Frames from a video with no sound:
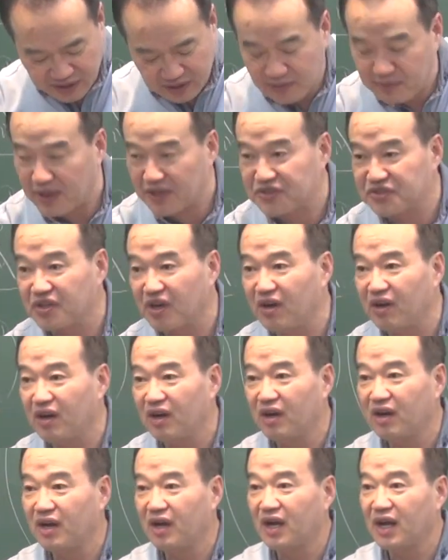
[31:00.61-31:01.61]
이거 맞죠?
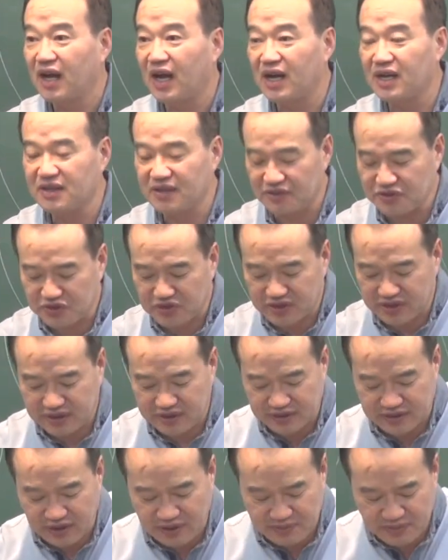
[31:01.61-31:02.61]

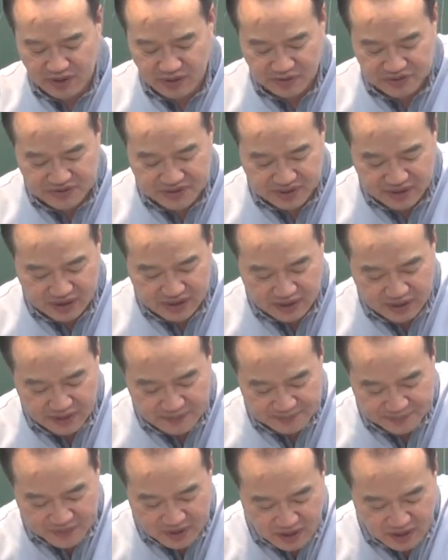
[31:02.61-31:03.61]
할거주의 설명하고 있으니까.